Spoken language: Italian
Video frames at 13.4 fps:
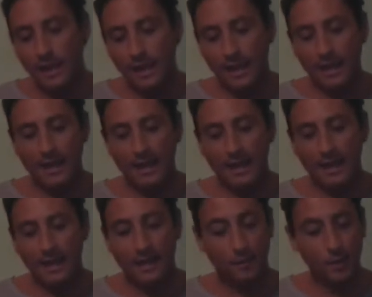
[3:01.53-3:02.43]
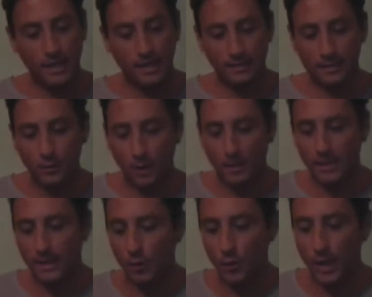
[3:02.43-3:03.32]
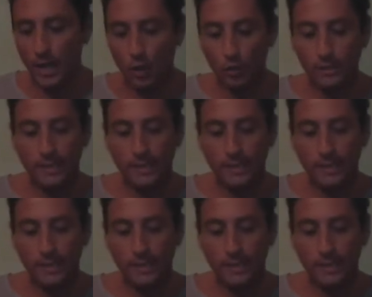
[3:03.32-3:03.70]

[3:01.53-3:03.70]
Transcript: Eh, eh, quindi sicuramente quello.